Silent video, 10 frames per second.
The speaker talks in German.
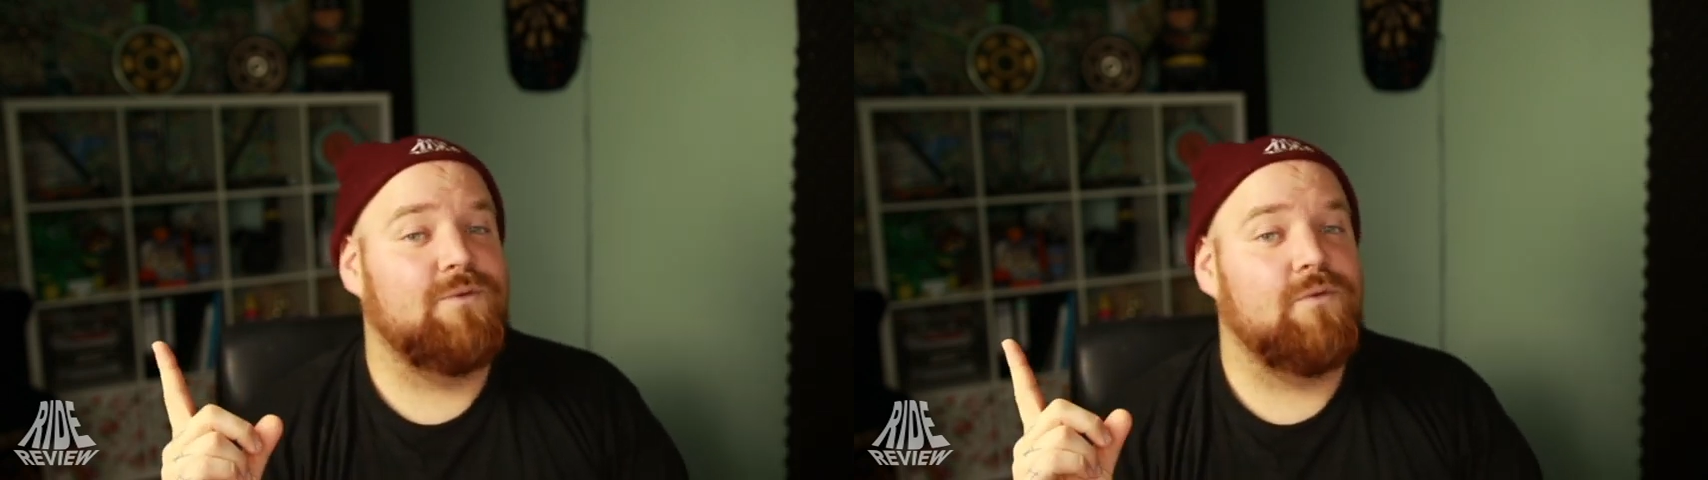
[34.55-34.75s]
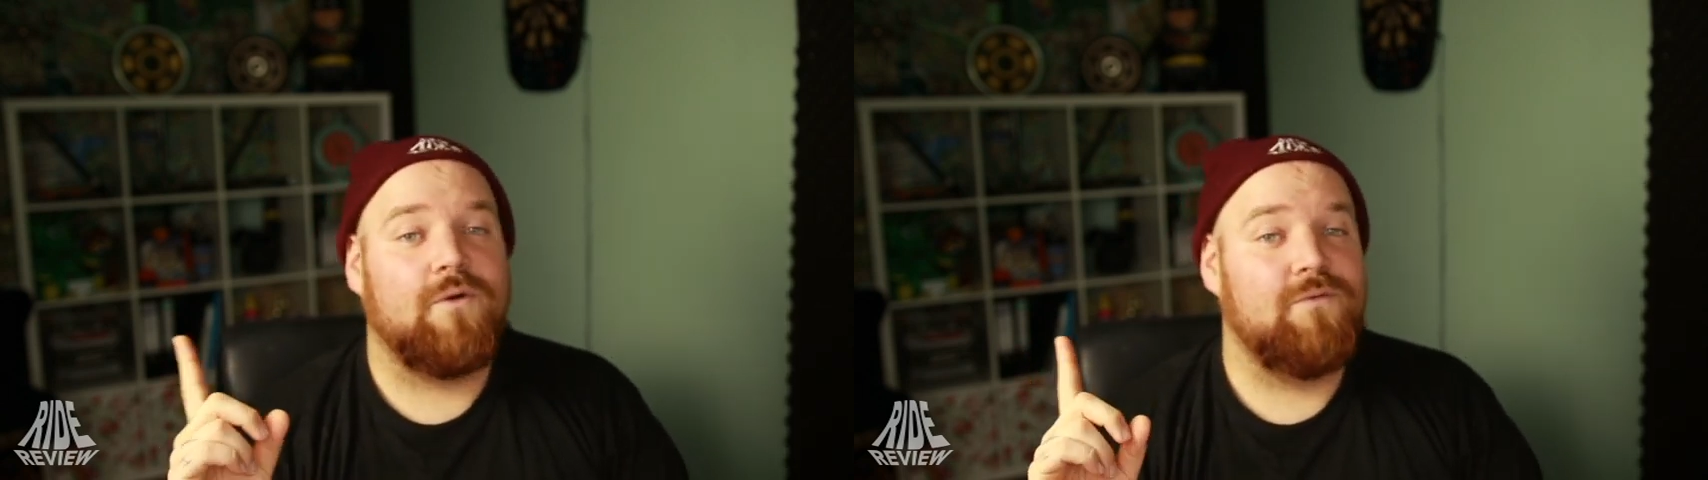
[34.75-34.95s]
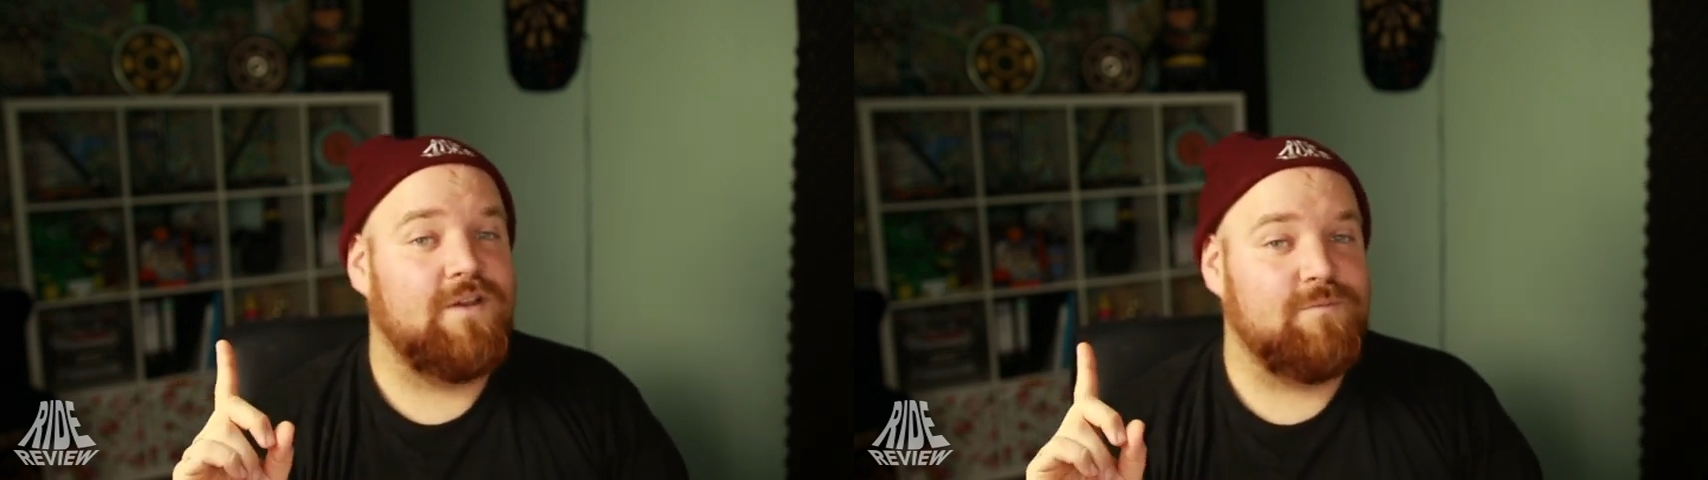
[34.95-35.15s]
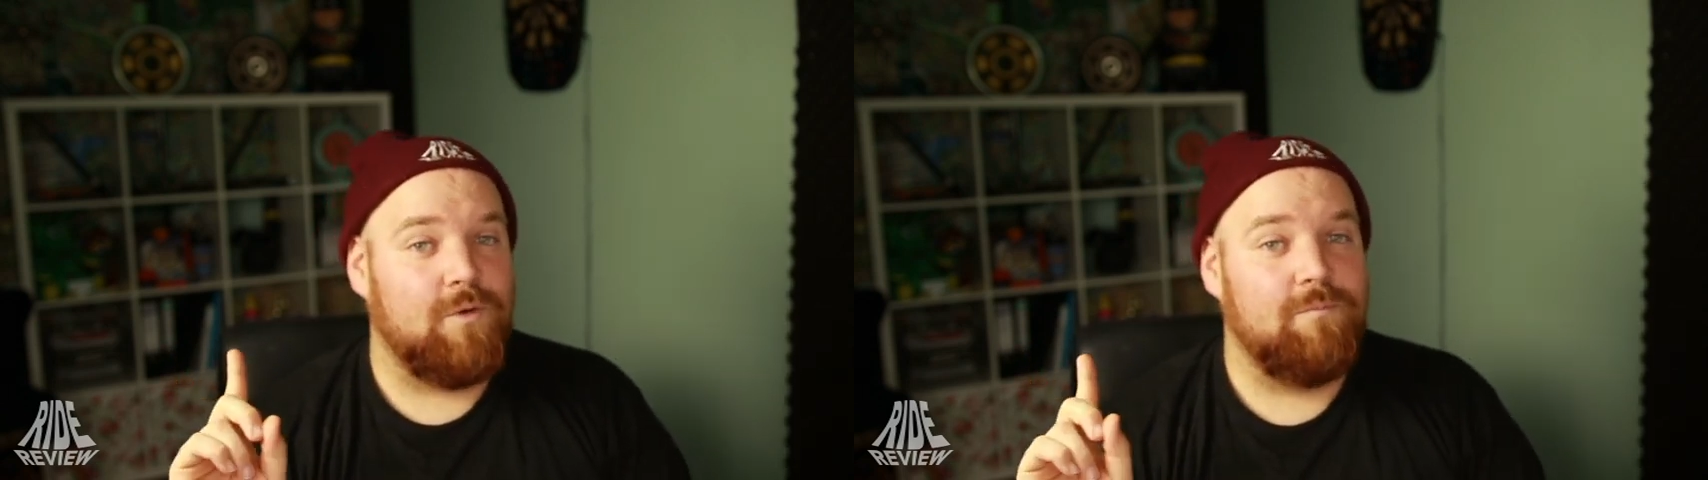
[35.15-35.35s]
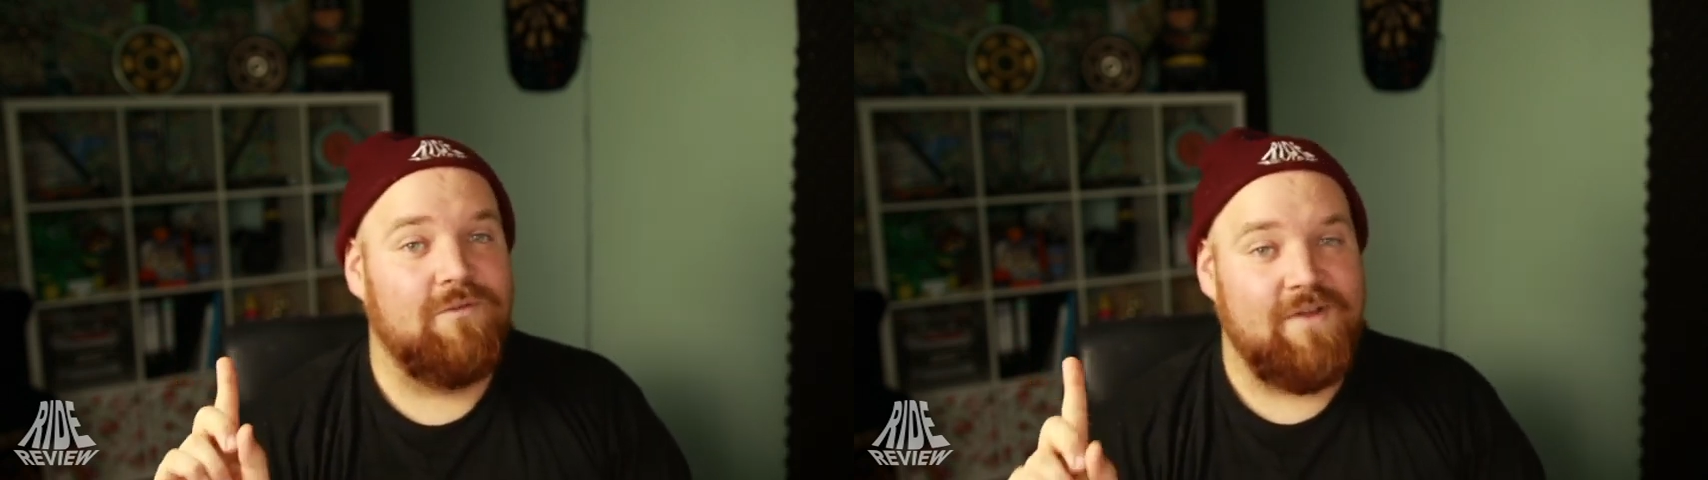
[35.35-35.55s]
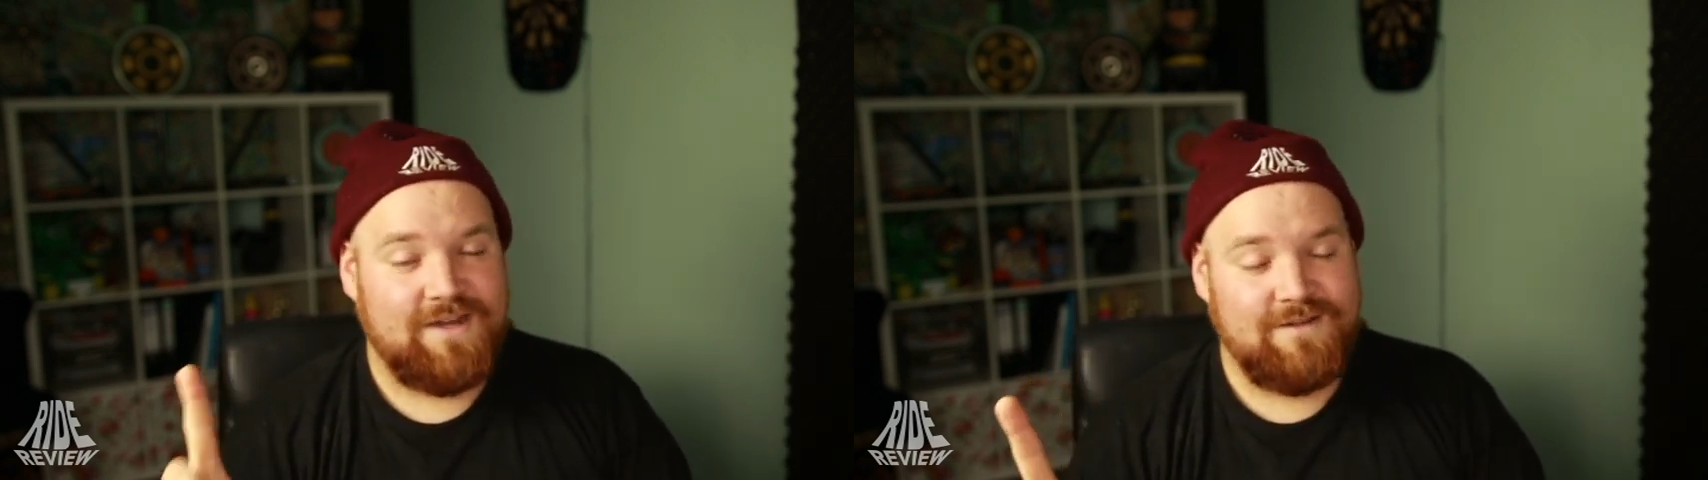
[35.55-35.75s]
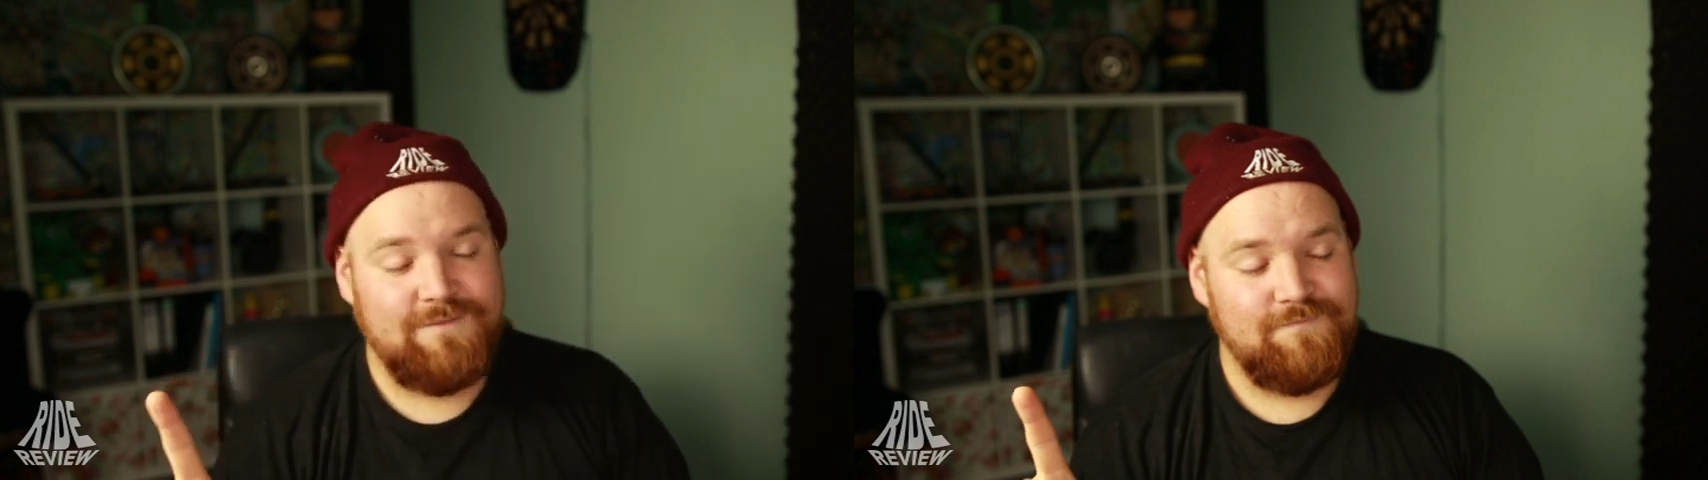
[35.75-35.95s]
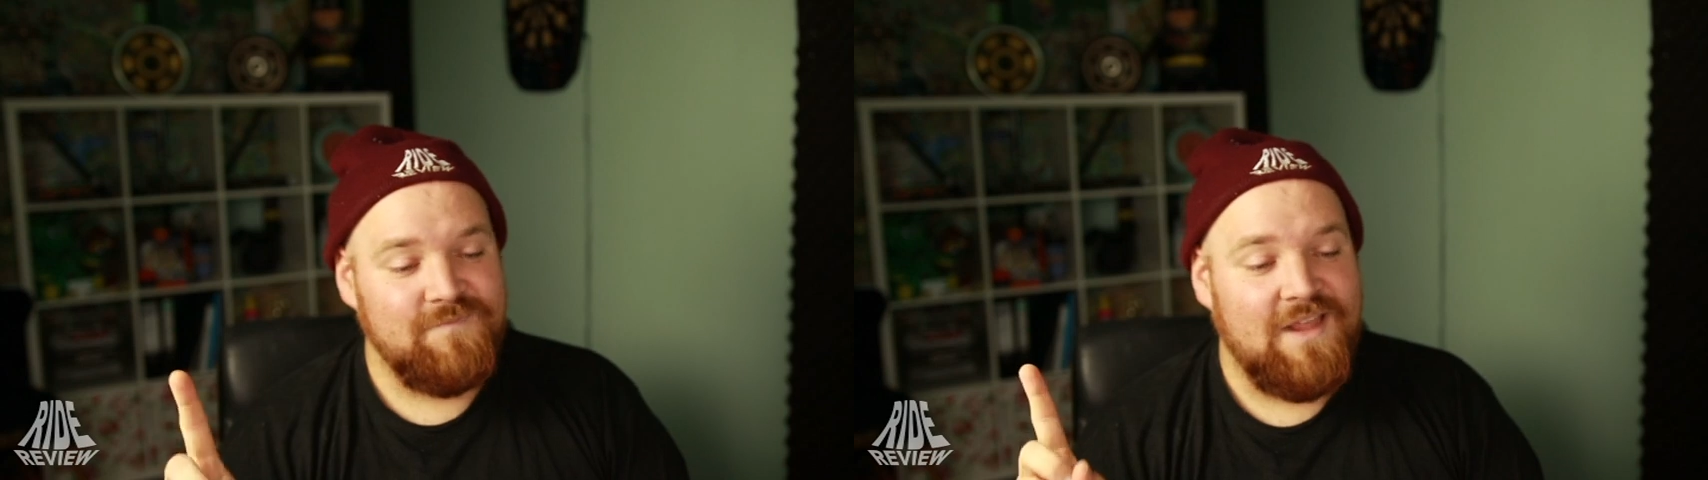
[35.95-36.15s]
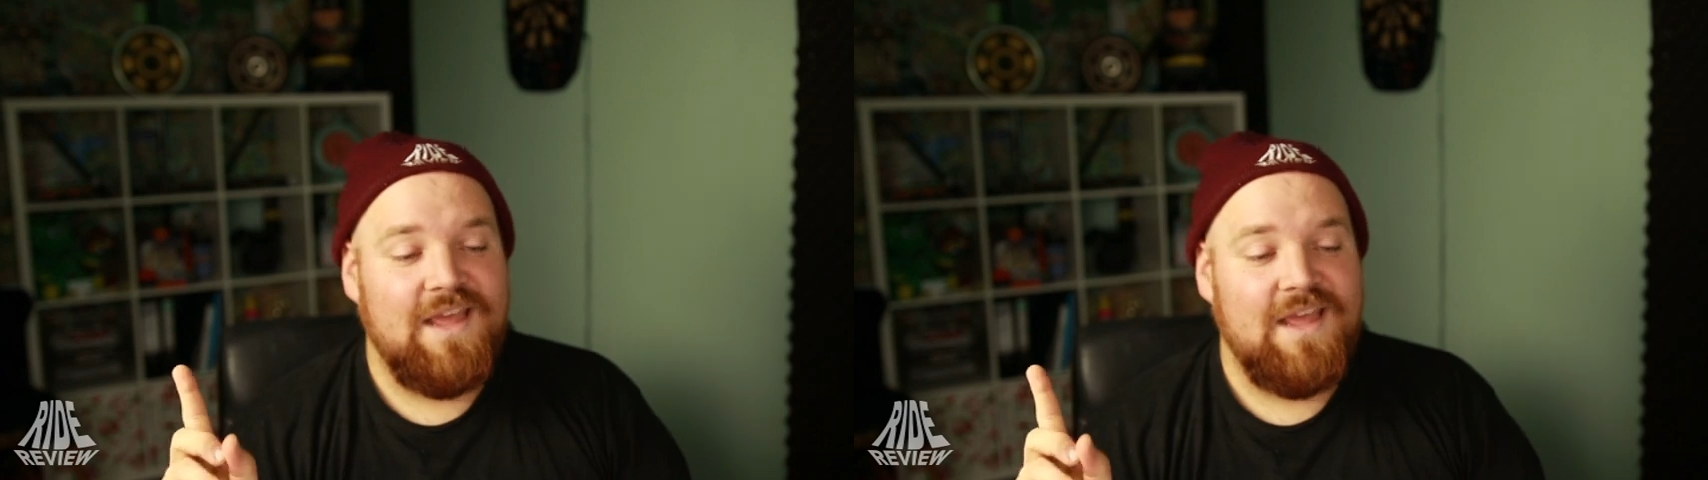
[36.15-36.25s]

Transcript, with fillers: Review auf Facebook bewerten